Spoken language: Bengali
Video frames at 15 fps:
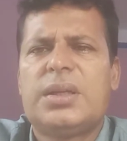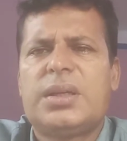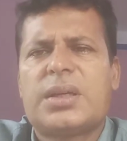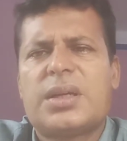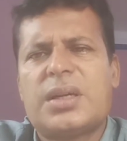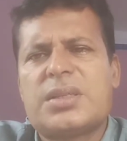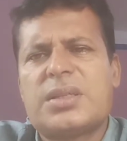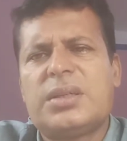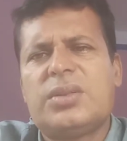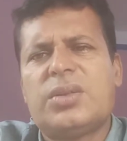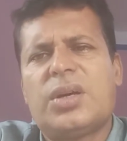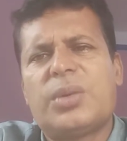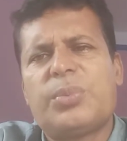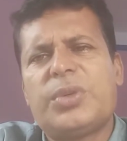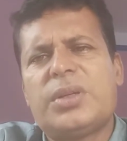কাজেই
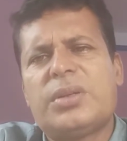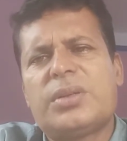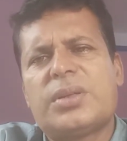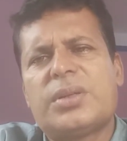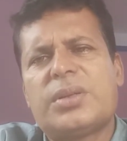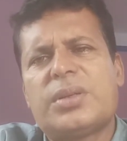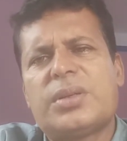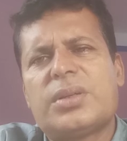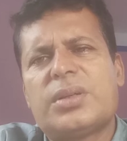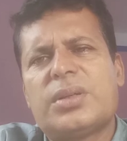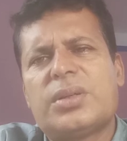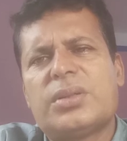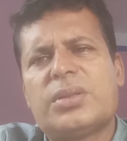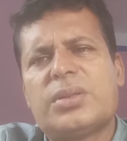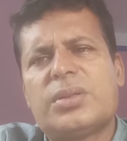ধর্মের
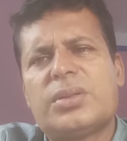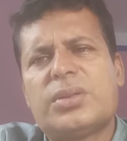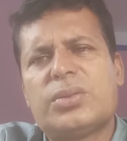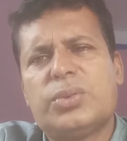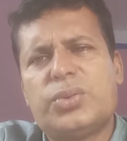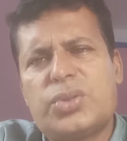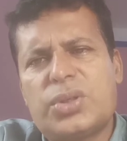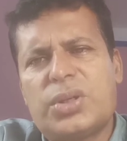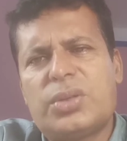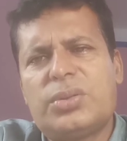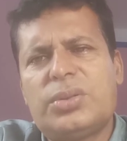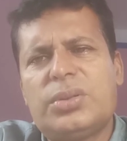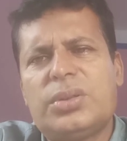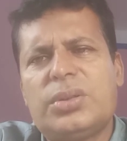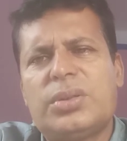
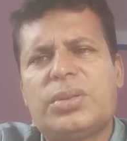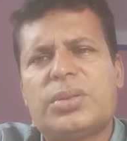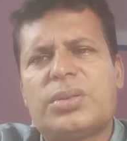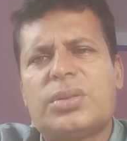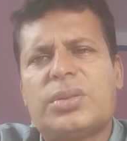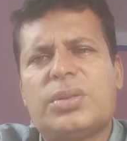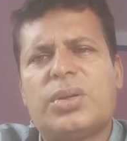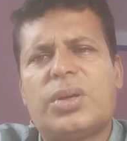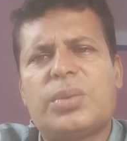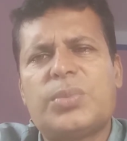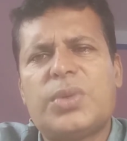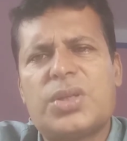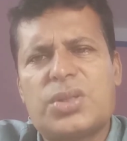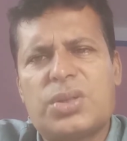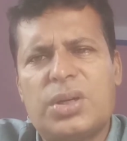উচ্চারণ
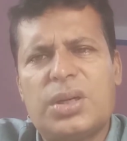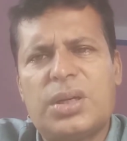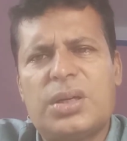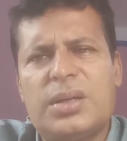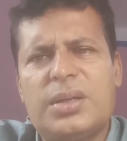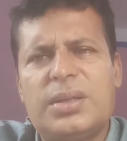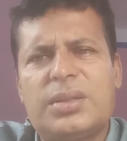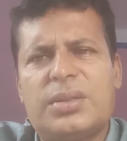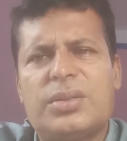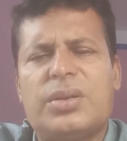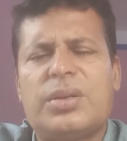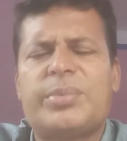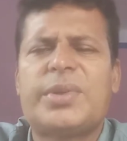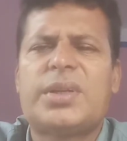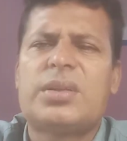ধর্মের সংজ্ঞা
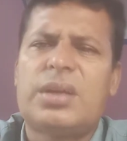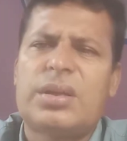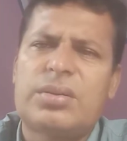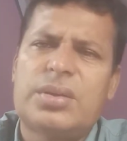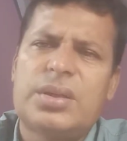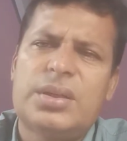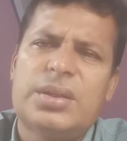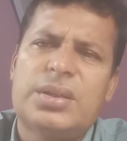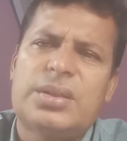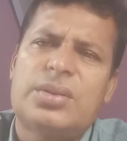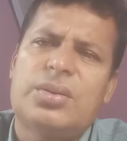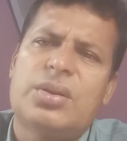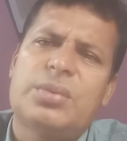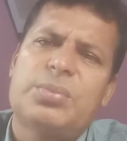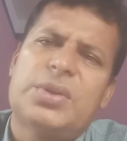ধর্মের ধারণা
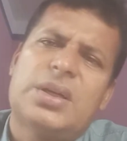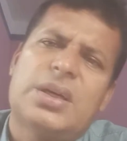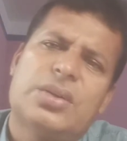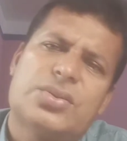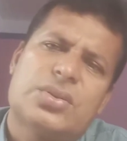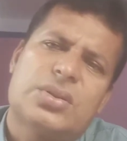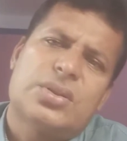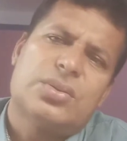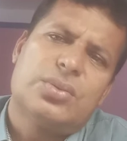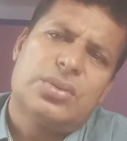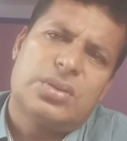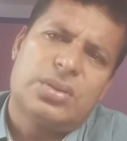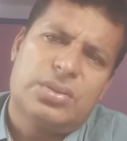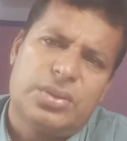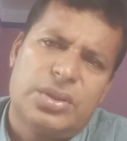ধর্মের আলোচনা
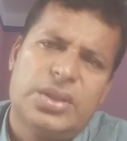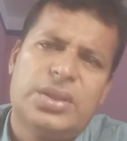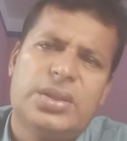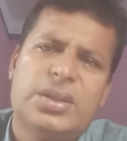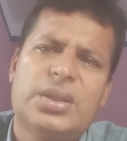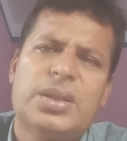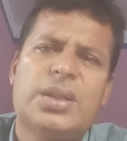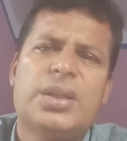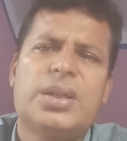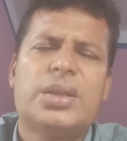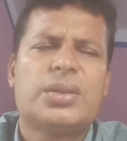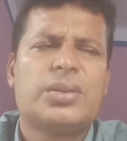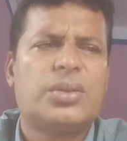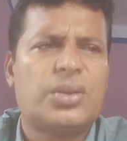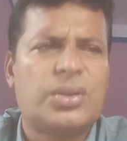করতে হলেই
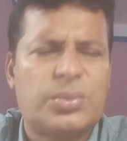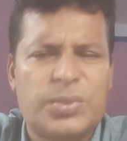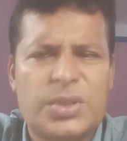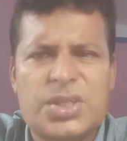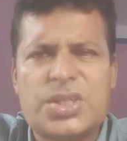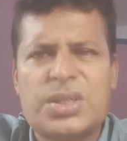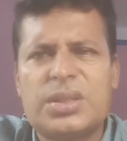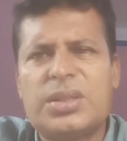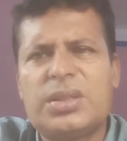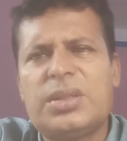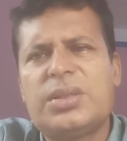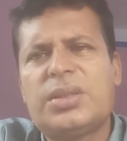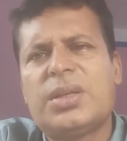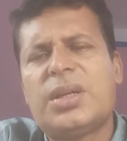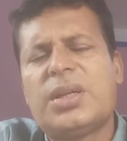ধর্মের সাথে
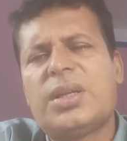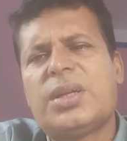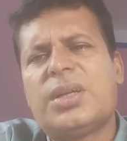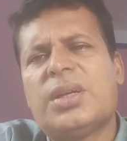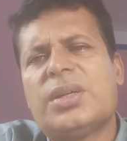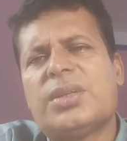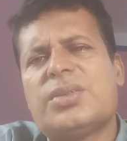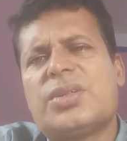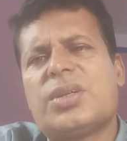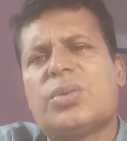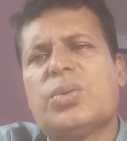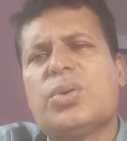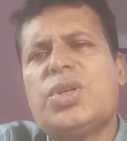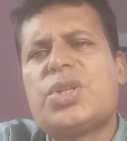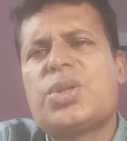যে
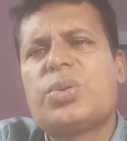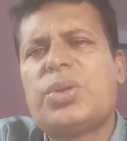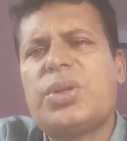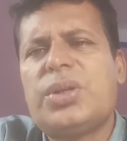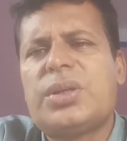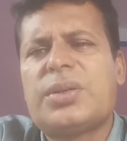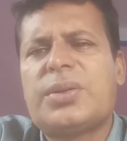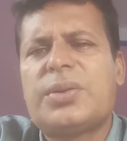ঐশ্বরিক